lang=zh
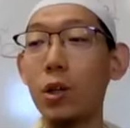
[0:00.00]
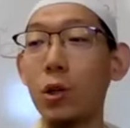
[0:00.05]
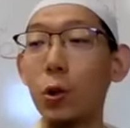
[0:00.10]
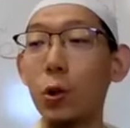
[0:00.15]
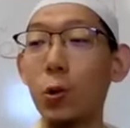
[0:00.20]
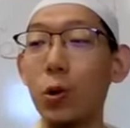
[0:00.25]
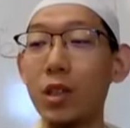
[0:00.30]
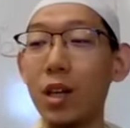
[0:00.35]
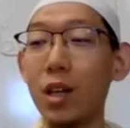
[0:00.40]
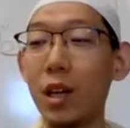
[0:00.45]
是
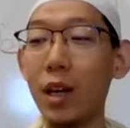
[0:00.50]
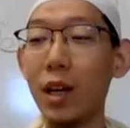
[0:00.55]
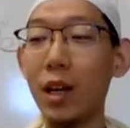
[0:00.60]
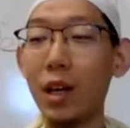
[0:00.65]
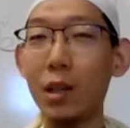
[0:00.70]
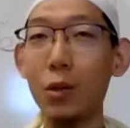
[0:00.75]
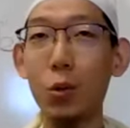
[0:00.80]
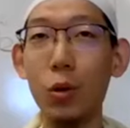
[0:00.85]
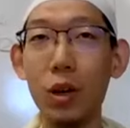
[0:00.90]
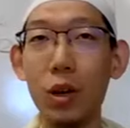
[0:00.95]
如果在莱
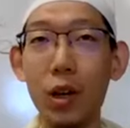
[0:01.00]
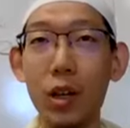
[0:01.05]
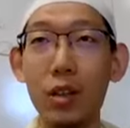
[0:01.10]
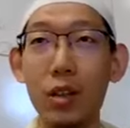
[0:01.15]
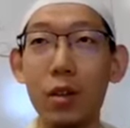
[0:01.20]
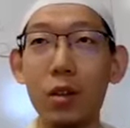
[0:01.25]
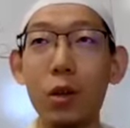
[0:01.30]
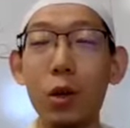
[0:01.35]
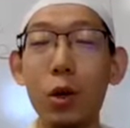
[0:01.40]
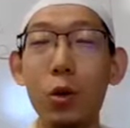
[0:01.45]
莱图鲁卡
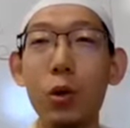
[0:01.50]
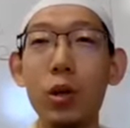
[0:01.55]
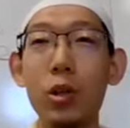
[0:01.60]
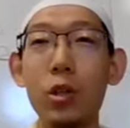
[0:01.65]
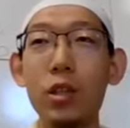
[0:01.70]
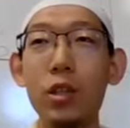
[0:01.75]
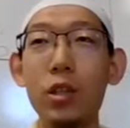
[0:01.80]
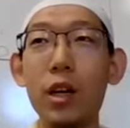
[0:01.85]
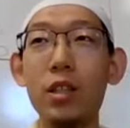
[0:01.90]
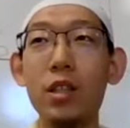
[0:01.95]
德，高
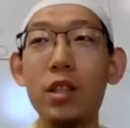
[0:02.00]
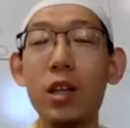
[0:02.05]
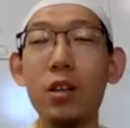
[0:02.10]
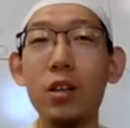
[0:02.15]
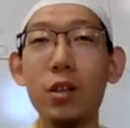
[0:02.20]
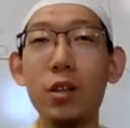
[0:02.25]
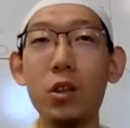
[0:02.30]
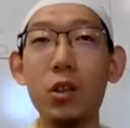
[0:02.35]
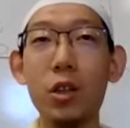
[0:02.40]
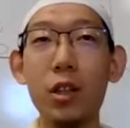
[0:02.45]
贵之夜、
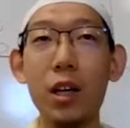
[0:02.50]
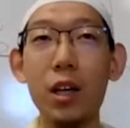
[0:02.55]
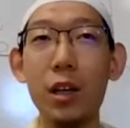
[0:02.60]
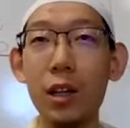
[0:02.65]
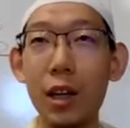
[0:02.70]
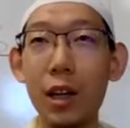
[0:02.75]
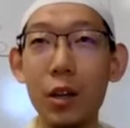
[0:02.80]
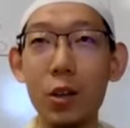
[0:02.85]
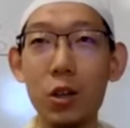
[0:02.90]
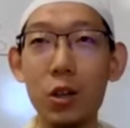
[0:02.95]
前定之夜、
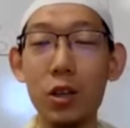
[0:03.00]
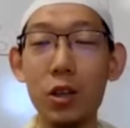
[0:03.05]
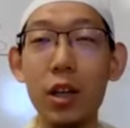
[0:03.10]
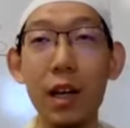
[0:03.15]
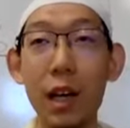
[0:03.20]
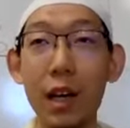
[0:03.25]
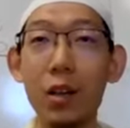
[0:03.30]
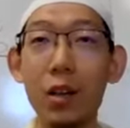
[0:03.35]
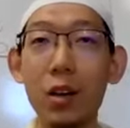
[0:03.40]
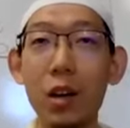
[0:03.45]
力量之
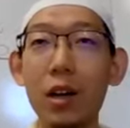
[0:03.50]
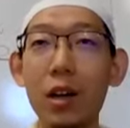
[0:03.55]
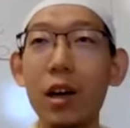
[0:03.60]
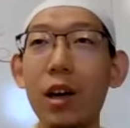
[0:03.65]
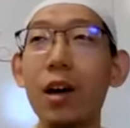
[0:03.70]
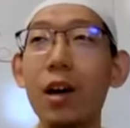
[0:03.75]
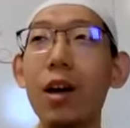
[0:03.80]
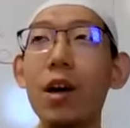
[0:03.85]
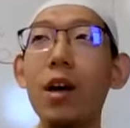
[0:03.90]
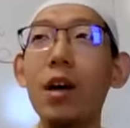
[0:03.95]
夜、盖德尔
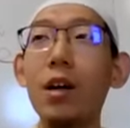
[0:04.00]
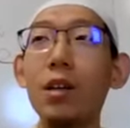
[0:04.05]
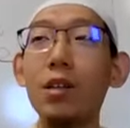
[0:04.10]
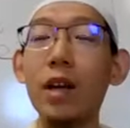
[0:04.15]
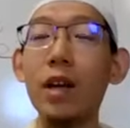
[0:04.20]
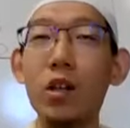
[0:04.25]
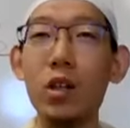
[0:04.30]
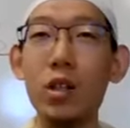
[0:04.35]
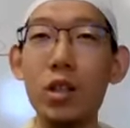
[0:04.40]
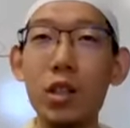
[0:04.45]
夜，
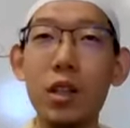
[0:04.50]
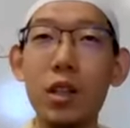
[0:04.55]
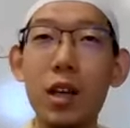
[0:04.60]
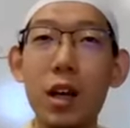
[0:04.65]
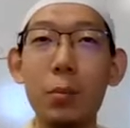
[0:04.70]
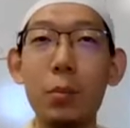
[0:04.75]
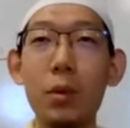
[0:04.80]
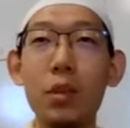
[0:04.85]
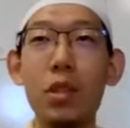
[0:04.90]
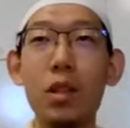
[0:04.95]
带着信
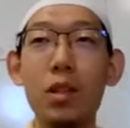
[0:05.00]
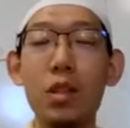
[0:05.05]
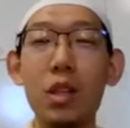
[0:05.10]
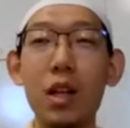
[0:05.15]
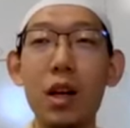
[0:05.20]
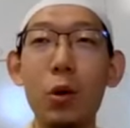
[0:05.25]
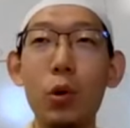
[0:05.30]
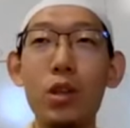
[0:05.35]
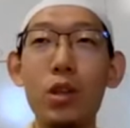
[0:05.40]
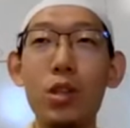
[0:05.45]
仰，并且
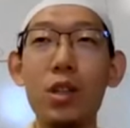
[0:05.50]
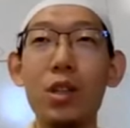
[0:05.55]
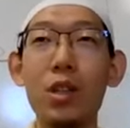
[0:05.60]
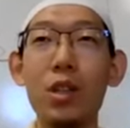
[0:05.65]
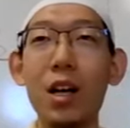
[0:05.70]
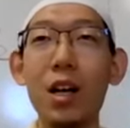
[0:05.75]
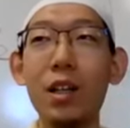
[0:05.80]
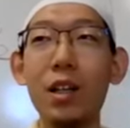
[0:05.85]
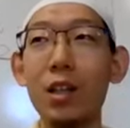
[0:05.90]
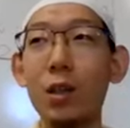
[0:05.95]
期待回赐的
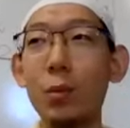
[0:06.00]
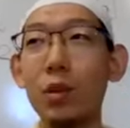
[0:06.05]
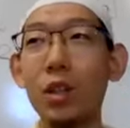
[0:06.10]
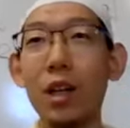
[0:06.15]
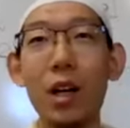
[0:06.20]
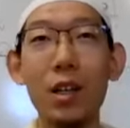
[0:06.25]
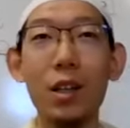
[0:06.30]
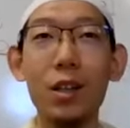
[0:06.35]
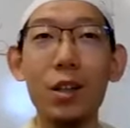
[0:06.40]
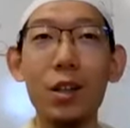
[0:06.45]
战力，那么
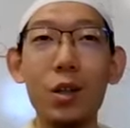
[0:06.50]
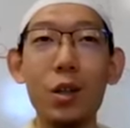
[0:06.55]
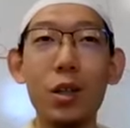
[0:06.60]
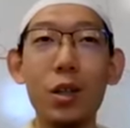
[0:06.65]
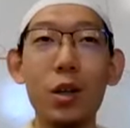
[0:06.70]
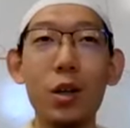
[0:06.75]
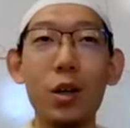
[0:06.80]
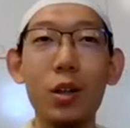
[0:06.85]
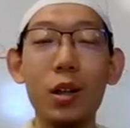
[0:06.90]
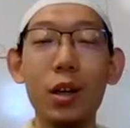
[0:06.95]
他的
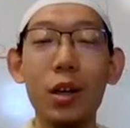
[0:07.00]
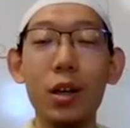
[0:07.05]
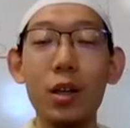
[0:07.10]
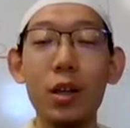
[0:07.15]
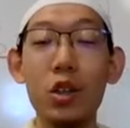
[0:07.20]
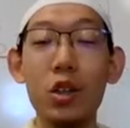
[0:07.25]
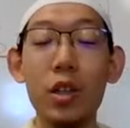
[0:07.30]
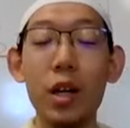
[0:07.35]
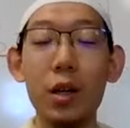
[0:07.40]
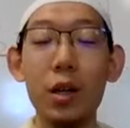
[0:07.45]
这个
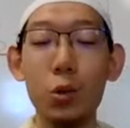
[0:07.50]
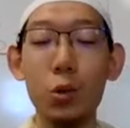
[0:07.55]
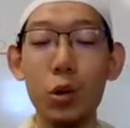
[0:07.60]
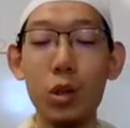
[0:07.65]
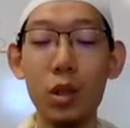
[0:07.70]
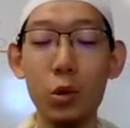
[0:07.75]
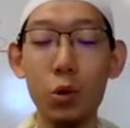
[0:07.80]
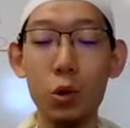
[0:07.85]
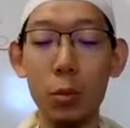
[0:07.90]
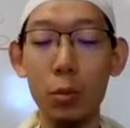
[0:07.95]
呃之前的
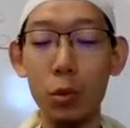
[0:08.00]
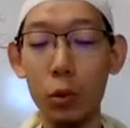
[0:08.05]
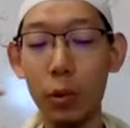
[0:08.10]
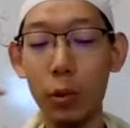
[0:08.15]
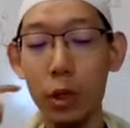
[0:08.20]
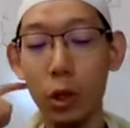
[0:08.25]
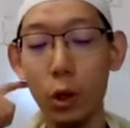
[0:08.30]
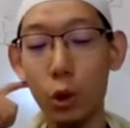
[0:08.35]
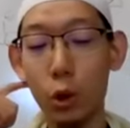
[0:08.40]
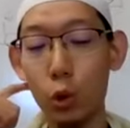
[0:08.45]
罪行全部都
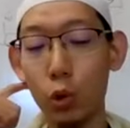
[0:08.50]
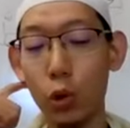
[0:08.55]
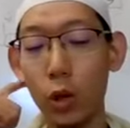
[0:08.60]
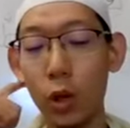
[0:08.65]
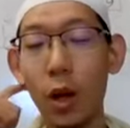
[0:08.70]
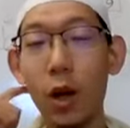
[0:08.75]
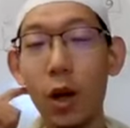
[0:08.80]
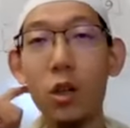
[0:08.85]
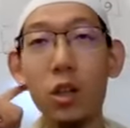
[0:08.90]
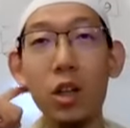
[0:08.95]
被饶恕。
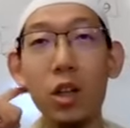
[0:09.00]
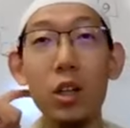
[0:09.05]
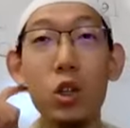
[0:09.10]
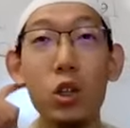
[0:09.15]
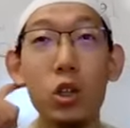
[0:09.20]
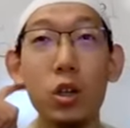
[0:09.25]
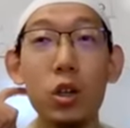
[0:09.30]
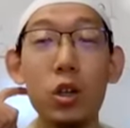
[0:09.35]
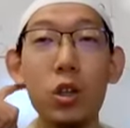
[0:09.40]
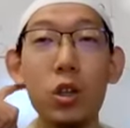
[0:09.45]
这里
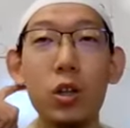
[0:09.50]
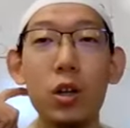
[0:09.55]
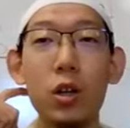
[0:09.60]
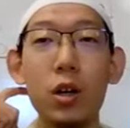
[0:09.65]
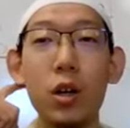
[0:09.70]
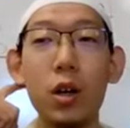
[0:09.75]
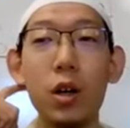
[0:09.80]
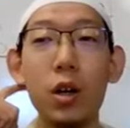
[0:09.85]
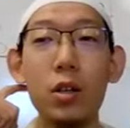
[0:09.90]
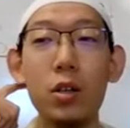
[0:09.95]
指的
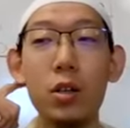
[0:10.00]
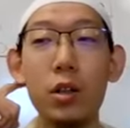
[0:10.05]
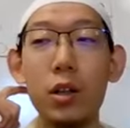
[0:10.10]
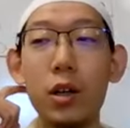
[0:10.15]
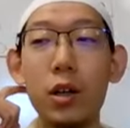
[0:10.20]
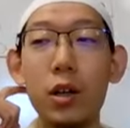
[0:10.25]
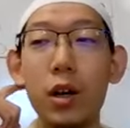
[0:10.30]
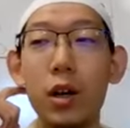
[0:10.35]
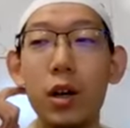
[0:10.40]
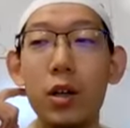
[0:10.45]
是这
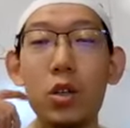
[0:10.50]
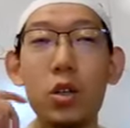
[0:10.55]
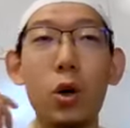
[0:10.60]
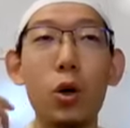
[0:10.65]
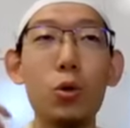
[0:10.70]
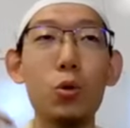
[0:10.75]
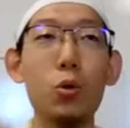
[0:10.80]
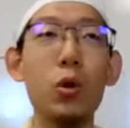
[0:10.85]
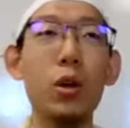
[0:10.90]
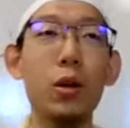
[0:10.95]
个
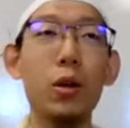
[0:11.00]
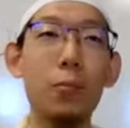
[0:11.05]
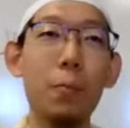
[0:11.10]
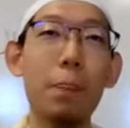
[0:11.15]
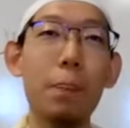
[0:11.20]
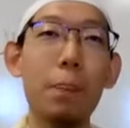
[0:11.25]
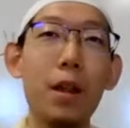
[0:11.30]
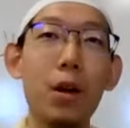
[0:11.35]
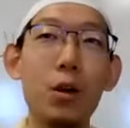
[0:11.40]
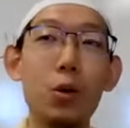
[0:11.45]
小罪，
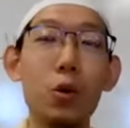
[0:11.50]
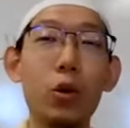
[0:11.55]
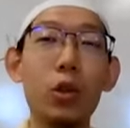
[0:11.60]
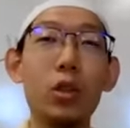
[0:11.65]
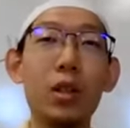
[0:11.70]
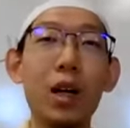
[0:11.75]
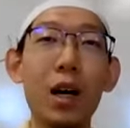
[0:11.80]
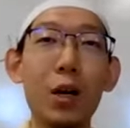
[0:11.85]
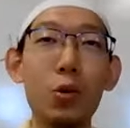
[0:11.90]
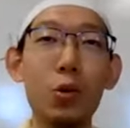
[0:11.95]
如
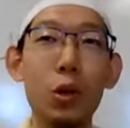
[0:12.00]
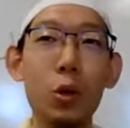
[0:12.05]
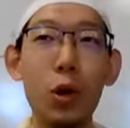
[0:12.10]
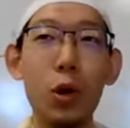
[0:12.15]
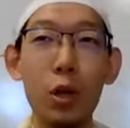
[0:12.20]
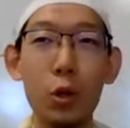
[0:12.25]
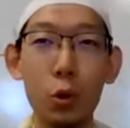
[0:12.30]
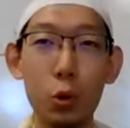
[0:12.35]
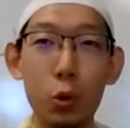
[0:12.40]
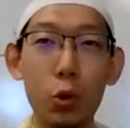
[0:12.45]
果是大罪的
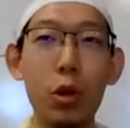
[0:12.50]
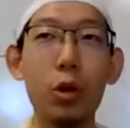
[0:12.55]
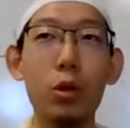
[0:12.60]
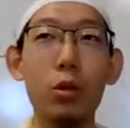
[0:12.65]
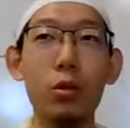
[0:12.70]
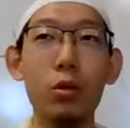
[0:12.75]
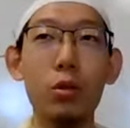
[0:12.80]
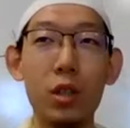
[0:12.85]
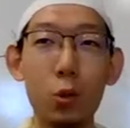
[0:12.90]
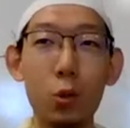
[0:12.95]
话，需
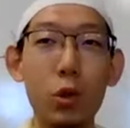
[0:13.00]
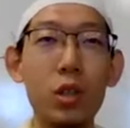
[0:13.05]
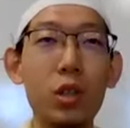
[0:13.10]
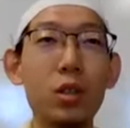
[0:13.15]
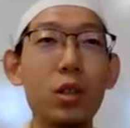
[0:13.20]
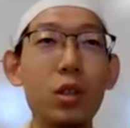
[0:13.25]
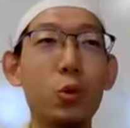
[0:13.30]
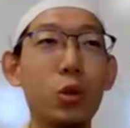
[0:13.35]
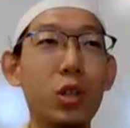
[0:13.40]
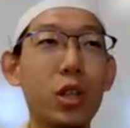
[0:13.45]
要针对
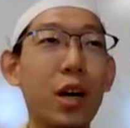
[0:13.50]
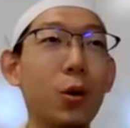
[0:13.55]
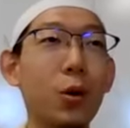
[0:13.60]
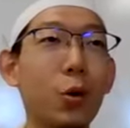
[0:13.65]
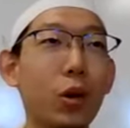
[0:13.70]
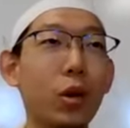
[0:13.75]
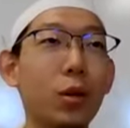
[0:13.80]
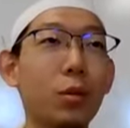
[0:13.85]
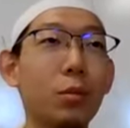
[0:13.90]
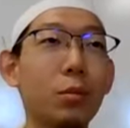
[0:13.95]
性的去
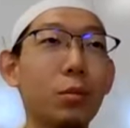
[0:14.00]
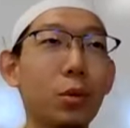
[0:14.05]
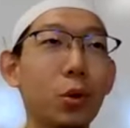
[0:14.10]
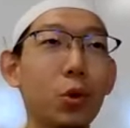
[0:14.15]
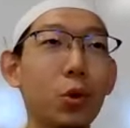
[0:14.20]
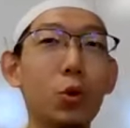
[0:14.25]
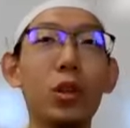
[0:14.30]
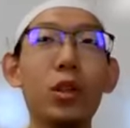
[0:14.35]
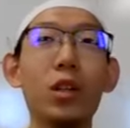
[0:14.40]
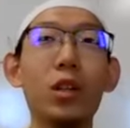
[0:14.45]
忏悔。
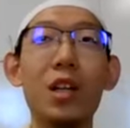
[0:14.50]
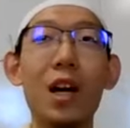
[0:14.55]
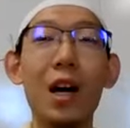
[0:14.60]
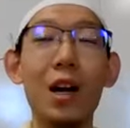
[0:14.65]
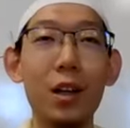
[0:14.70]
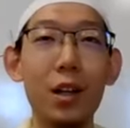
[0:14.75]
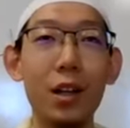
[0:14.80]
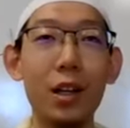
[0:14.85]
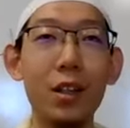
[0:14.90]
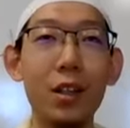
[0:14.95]
比如说你
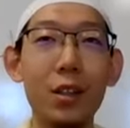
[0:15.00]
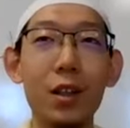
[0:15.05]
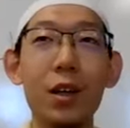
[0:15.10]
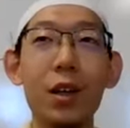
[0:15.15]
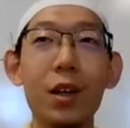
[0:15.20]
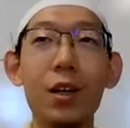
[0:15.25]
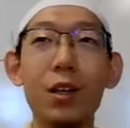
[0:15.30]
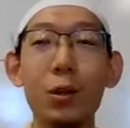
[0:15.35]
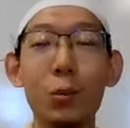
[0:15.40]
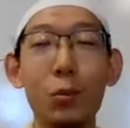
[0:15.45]
杀了人，
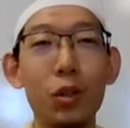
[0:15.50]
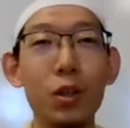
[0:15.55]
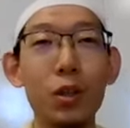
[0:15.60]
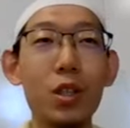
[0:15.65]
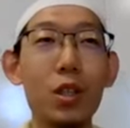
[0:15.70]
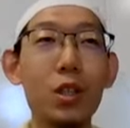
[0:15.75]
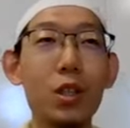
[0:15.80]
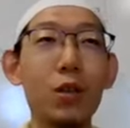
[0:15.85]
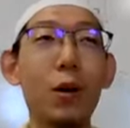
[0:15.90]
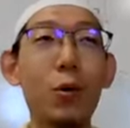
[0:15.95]
你不
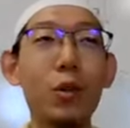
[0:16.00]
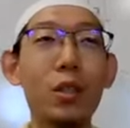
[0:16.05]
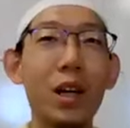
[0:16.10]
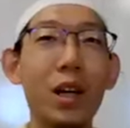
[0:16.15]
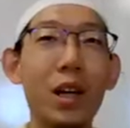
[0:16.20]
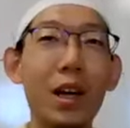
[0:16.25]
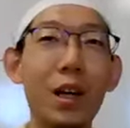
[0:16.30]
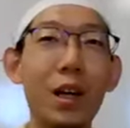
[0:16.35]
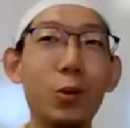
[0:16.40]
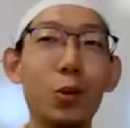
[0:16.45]
能希望我
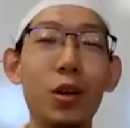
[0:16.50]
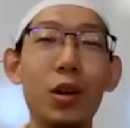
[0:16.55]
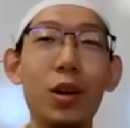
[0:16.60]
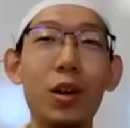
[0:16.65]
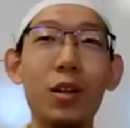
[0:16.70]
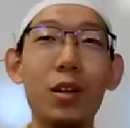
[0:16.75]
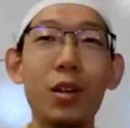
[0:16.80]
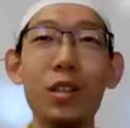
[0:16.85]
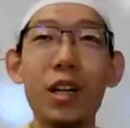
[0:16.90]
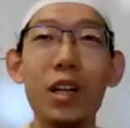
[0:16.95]
在莱莱图鲁
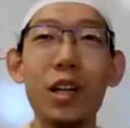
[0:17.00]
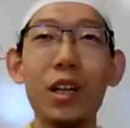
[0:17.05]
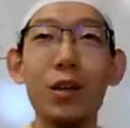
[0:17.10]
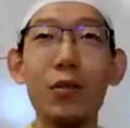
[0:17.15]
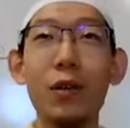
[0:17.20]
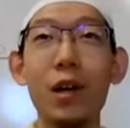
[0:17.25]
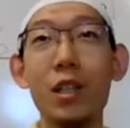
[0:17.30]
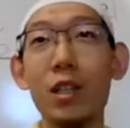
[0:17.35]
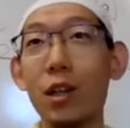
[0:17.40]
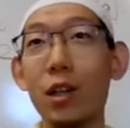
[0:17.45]
卡德了站
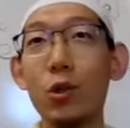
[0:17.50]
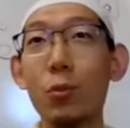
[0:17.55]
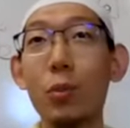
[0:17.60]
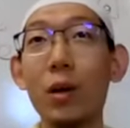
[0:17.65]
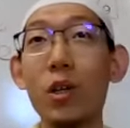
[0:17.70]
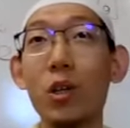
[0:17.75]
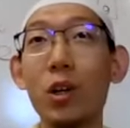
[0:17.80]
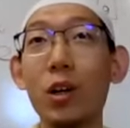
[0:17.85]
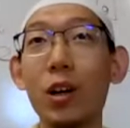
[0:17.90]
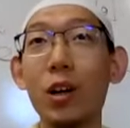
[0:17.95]
立一晚上就
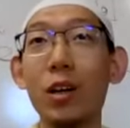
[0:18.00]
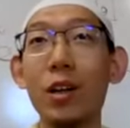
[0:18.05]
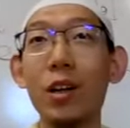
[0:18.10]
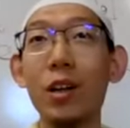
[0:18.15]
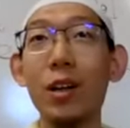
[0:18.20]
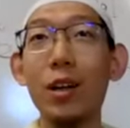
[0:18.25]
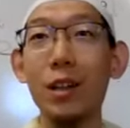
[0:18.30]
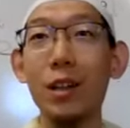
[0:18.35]
没事了，